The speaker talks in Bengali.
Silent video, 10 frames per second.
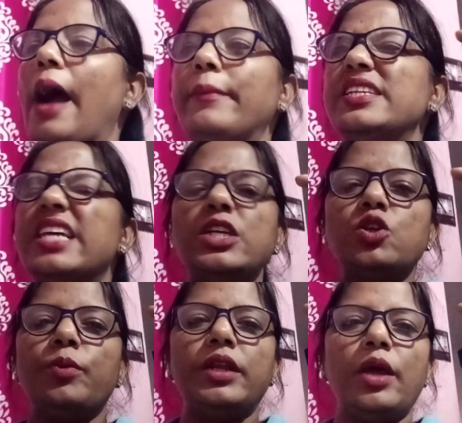আমি সেই
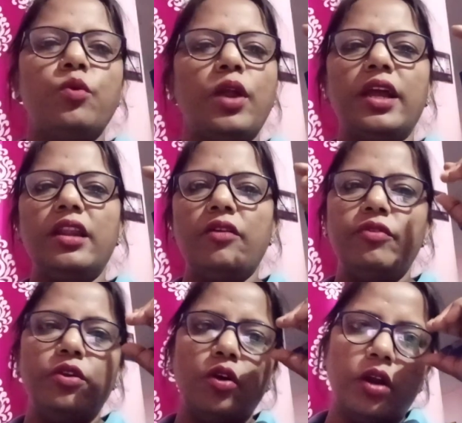সময়টায় ওনাকে নিয়ে
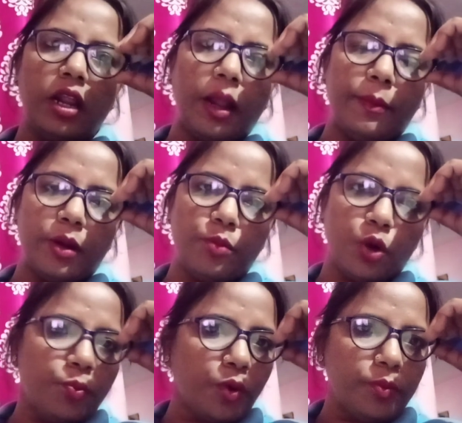ভিডিও করার আমার
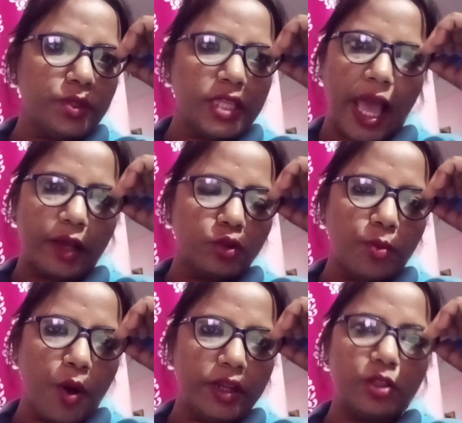মনোপ্রবৃত্তি
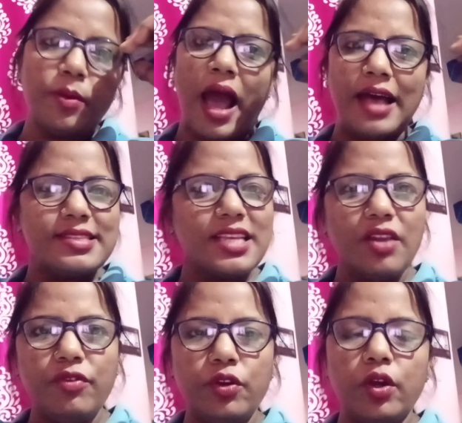একদম হয়নি তবে
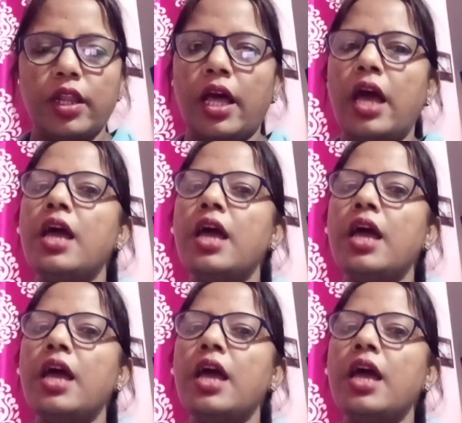আজকের ভিডিওটা